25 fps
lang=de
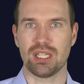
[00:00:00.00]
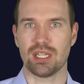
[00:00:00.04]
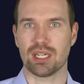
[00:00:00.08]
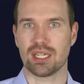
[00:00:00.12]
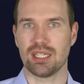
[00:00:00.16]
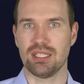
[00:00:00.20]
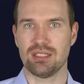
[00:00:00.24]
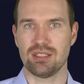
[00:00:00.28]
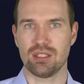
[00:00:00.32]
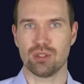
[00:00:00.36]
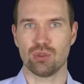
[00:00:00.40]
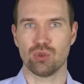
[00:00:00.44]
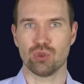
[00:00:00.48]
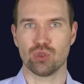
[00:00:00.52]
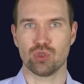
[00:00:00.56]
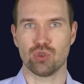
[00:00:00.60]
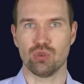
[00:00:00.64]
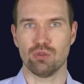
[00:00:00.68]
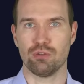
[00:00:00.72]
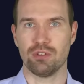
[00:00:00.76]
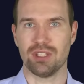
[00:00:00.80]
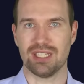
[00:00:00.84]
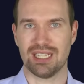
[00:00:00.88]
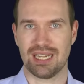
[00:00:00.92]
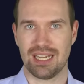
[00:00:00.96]
die
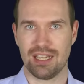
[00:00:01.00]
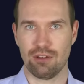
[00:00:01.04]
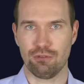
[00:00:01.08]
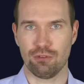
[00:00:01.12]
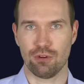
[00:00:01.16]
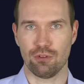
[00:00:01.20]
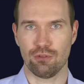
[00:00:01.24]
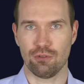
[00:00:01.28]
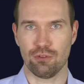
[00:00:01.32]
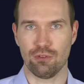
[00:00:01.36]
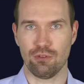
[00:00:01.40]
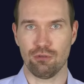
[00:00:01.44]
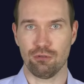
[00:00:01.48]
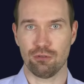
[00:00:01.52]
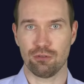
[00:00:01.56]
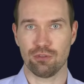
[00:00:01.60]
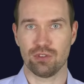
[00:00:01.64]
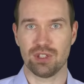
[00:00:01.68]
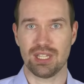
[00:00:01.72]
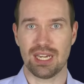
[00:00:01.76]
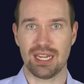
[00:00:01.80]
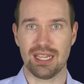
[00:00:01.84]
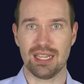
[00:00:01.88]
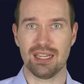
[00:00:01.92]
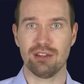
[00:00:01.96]
Risikostufe 3 von 5,
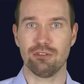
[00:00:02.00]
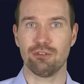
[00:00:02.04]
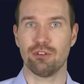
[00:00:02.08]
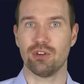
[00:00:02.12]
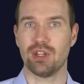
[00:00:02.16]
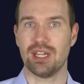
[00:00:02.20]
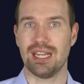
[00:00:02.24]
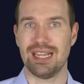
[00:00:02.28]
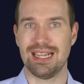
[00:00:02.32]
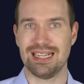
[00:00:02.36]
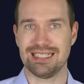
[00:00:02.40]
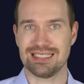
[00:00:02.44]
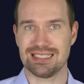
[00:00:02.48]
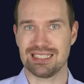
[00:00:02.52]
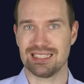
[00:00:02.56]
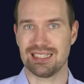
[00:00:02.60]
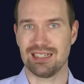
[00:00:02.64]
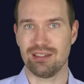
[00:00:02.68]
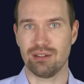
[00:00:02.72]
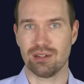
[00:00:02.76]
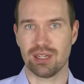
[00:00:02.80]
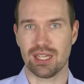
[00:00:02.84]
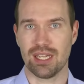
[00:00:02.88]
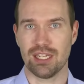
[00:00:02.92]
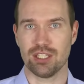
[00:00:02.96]
da er von der Asset
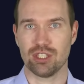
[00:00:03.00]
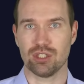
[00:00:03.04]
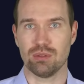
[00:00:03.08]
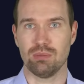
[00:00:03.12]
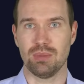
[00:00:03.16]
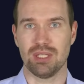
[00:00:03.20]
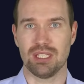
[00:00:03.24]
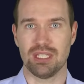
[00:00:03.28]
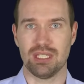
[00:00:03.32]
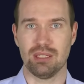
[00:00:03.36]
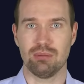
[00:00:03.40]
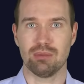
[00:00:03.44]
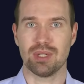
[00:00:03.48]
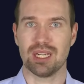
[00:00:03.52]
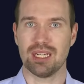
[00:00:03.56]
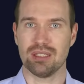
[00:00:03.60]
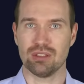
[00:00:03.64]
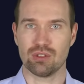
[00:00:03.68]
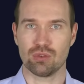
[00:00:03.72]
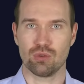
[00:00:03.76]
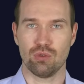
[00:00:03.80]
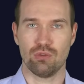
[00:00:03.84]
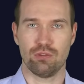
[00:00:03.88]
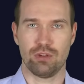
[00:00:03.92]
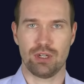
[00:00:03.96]
Allocation mit ihm
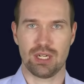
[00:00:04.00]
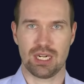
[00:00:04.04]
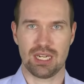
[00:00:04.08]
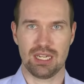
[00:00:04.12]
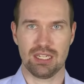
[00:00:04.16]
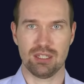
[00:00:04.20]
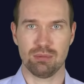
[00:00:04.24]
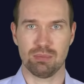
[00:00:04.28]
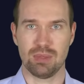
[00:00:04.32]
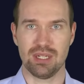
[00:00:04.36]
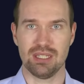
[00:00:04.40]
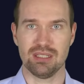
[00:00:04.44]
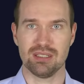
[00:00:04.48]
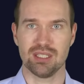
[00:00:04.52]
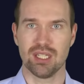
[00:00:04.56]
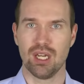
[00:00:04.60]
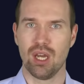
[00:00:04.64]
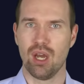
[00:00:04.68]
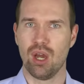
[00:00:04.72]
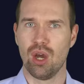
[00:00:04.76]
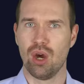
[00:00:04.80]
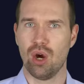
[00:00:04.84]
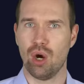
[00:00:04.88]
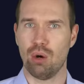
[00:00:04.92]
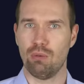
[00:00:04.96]
ganz gut vergleichbar ist,
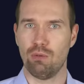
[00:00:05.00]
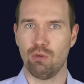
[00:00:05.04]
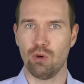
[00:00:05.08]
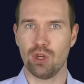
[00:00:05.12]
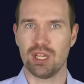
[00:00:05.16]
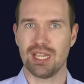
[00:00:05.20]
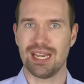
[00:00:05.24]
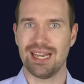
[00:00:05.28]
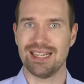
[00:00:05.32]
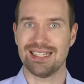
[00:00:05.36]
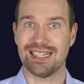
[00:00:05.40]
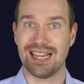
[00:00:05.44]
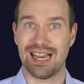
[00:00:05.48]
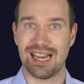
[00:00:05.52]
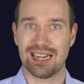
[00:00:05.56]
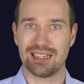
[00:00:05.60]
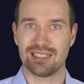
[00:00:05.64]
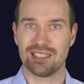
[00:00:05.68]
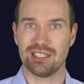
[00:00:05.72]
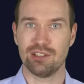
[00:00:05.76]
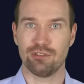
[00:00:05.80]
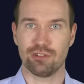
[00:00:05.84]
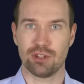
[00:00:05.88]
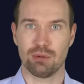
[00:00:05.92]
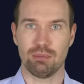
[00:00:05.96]
obwohl er ein
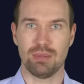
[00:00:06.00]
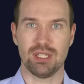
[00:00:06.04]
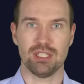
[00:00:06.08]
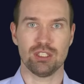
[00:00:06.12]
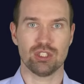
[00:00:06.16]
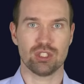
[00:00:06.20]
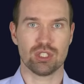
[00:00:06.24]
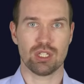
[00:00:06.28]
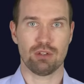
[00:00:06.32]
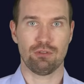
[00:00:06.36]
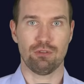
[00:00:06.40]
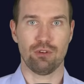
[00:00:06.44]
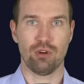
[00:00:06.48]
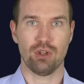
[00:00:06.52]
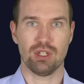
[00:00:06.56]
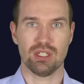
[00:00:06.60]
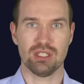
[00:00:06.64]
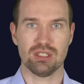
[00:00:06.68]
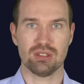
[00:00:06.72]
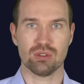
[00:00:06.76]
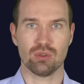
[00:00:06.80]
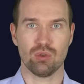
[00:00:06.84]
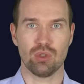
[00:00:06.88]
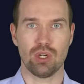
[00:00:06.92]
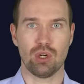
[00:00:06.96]
aktiv gemanagter Fonds
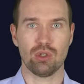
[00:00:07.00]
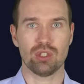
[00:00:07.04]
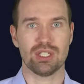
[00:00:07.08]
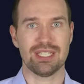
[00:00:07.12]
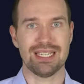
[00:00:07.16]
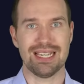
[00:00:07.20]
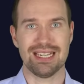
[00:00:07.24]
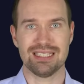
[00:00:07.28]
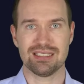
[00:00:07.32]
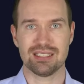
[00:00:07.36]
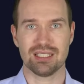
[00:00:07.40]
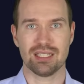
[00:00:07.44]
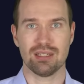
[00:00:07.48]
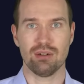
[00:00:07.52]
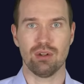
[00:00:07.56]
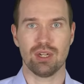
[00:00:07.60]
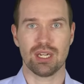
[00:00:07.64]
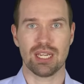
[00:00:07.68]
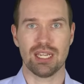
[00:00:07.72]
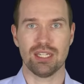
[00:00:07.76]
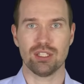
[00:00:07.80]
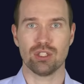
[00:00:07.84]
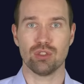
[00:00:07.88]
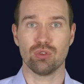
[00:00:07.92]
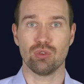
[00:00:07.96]
ist und auch die Asset
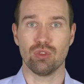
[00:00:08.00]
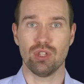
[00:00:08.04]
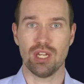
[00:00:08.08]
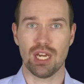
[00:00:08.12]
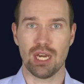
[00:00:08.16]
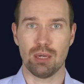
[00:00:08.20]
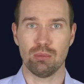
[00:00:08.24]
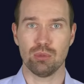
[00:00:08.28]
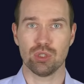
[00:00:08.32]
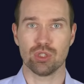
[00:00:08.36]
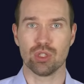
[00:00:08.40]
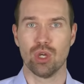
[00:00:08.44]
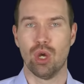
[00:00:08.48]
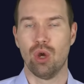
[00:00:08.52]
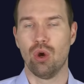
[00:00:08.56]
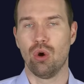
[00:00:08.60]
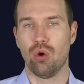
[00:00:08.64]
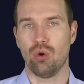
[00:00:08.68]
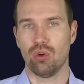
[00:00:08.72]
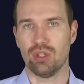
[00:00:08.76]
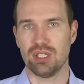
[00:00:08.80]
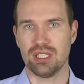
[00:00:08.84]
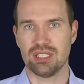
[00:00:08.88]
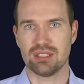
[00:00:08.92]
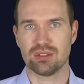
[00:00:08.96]
Allocation dynamisch
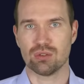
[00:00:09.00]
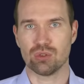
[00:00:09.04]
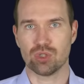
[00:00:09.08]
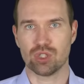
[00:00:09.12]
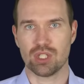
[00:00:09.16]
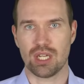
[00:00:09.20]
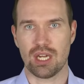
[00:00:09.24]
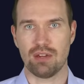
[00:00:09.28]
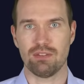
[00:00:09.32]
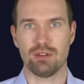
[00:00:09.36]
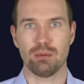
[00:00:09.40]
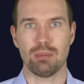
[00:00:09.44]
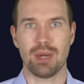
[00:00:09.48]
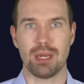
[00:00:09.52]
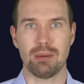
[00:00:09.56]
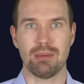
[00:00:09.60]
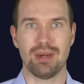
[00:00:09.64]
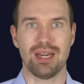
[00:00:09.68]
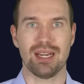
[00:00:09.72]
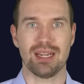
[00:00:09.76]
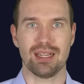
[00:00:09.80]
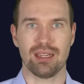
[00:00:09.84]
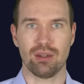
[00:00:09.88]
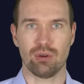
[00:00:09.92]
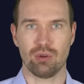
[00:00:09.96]
und nicht so starr wie beim
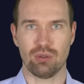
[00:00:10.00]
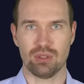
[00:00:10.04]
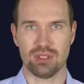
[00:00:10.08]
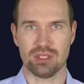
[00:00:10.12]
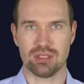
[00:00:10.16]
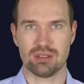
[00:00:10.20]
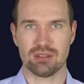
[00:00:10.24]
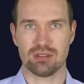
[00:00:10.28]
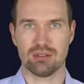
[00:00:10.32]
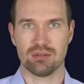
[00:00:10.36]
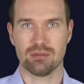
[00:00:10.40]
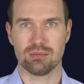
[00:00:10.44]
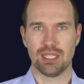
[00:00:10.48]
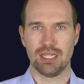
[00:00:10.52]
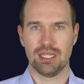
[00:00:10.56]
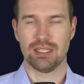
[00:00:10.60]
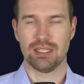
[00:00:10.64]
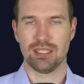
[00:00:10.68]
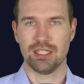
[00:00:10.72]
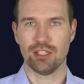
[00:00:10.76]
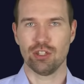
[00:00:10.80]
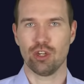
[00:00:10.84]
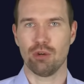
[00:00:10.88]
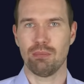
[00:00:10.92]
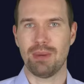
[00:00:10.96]
Arero ist.
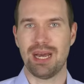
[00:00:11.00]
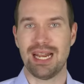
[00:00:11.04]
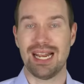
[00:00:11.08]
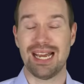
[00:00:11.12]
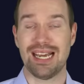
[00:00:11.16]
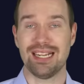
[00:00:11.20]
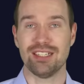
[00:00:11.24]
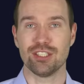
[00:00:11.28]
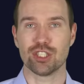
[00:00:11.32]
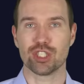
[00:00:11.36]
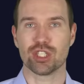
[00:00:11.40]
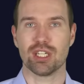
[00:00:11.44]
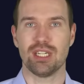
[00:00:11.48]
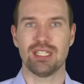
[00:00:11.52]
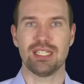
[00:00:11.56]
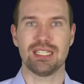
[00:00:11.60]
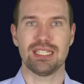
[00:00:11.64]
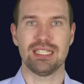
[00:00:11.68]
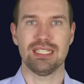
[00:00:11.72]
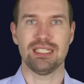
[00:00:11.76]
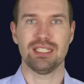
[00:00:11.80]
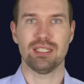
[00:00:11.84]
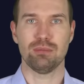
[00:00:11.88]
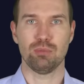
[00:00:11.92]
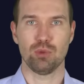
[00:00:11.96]
Hier nochmal alle
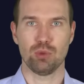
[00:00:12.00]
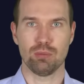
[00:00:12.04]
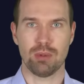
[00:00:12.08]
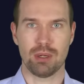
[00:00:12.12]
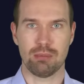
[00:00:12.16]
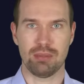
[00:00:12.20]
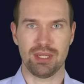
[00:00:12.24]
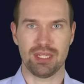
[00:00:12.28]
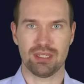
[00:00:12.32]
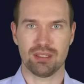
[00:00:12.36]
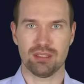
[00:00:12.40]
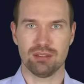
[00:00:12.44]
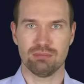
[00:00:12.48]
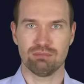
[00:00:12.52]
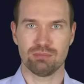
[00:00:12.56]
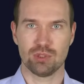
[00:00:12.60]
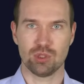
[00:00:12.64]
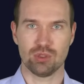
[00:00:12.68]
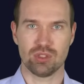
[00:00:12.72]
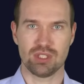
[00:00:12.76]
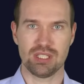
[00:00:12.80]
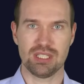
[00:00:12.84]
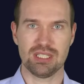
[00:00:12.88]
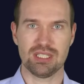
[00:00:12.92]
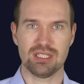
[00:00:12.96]
Strategien im Überblick.
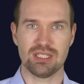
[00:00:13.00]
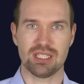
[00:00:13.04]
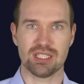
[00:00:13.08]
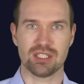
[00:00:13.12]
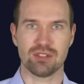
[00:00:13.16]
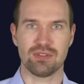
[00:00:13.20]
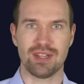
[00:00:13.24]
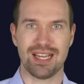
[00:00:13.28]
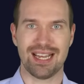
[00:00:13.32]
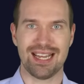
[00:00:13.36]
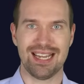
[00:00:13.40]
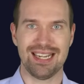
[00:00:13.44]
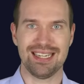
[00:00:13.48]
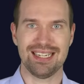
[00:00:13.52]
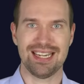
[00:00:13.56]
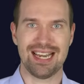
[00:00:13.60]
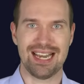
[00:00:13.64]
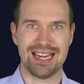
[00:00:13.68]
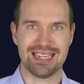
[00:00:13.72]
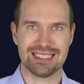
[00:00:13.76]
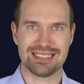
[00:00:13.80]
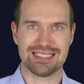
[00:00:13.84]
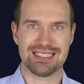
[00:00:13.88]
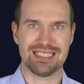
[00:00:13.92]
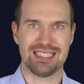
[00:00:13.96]
Du siehst, dass wir
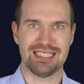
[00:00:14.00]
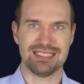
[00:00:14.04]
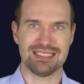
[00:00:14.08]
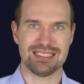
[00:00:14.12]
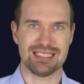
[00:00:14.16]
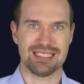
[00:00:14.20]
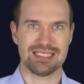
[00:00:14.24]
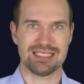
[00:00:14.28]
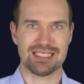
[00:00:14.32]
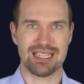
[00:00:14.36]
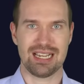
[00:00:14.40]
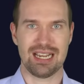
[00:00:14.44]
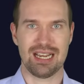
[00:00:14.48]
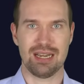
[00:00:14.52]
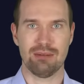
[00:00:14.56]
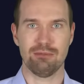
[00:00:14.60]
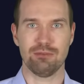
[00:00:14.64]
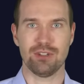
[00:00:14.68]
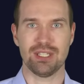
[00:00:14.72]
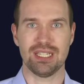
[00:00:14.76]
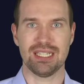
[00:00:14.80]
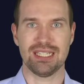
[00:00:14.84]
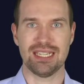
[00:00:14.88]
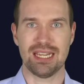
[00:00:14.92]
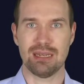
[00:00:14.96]
reine Aktienansätze haben
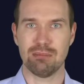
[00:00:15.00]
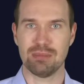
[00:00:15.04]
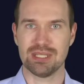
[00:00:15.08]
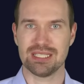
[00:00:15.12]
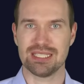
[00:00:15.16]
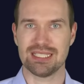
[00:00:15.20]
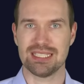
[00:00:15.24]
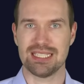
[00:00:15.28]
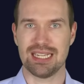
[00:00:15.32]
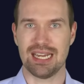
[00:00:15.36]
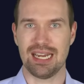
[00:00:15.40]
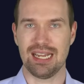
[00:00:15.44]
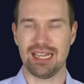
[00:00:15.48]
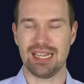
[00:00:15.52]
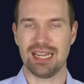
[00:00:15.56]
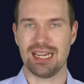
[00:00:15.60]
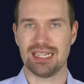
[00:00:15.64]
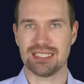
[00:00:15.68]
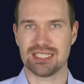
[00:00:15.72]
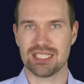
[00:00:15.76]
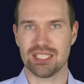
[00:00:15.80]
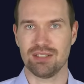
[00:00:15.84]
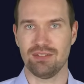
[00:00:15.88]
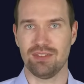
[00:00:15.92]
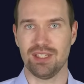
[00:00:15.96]
wie den MSCI,
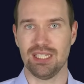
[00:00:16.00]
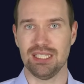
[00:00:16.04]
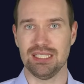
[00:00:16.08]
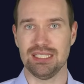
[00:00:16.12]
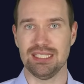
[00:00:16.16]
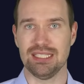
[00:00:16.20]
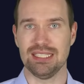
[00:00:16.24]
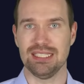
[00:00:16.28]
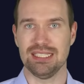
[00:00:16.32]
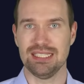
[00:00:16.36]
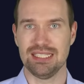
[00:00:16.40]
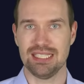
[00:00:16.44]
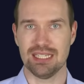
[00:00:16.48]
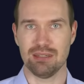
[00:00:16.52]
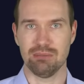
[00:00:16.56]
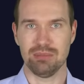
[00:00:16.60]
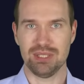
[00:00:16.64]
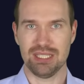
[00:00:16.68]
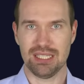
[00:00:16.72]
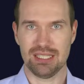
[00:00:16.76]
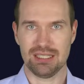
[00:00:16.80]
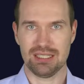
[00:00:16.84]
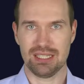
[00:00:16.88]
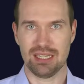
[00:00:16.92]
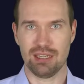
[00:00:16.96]
ACBI,
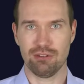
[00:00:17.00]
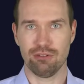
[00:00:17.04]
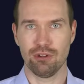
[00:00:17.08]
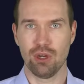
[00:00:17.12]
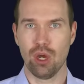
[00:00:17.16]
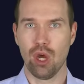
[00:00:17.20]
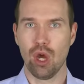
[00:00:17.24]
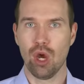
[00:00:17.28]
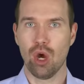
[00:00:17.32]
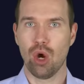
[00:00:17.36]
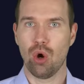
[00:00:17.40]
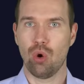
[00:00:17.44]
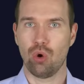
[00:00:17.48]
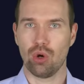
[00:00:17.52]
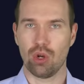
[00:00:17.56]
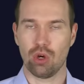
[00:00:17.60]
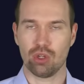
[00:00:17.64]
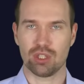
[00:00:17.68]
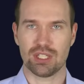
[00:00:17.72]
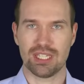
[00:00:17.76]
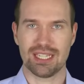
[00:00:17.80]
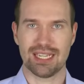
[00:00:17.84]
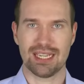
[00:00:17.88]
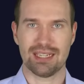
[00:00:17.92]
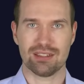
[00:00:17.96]
IMI ETF e und
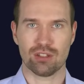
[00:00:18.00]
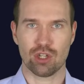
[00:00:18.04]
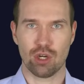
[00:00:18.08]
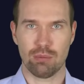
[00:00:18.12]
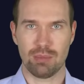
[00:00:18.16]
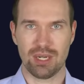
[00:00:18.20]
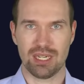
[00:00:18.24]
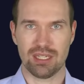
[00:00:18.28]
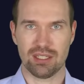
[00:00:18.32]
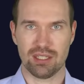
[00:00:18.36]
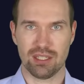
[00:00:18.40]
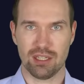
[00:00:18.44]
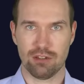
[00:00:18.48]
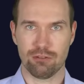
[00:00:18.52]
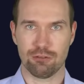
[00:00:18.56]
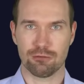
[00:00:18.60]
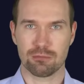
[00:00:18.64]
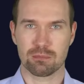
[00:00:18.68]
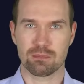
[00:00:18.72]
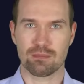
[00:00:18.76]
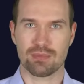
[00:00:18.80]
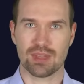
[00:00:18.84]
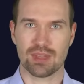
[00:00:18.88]
auch den Gerd ETF.